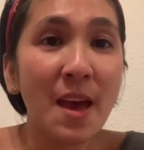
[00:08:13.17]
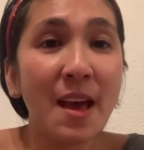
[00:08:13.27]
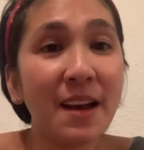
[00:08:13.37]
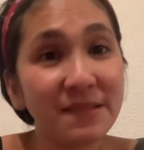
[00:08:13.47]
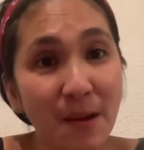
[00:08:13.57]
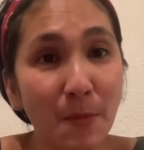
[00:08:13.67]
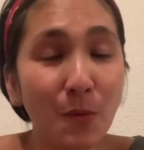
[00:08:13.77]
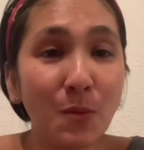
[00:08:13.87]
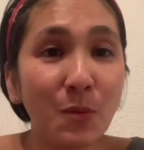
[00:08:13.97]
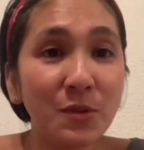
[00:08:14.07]
kasama
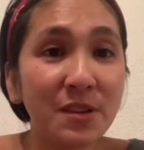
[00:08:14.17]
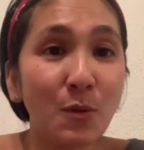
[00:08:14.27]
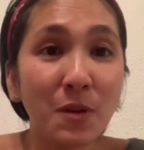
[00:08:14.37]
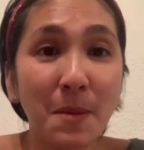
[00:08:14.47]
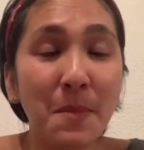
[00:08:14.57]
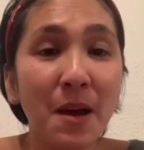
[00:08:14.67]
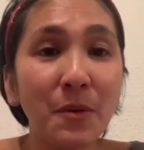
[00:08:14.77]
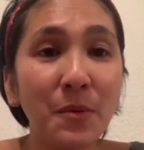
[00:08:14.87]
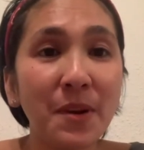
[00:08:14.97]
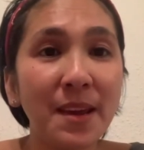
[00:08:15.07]
ko sa unang vlog
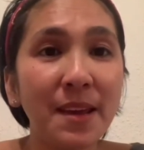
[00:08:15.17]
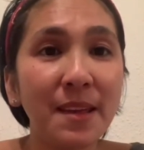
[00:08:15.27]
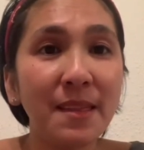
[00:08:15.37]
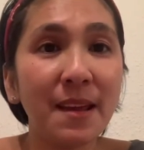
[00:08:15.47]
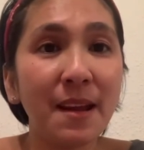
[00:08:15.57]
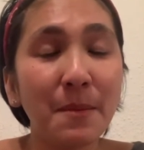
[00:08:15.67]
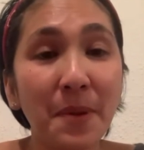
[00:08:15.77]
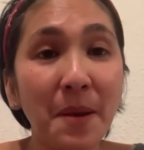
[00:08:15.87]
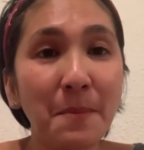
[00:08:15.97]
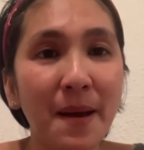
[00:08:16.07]
ko rin na
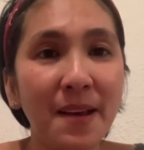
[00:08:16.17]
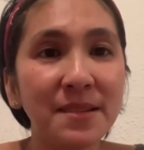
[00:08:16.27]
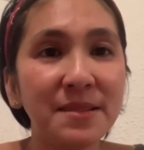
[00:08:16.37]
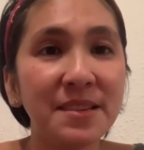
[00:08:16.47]
nag-breakfast.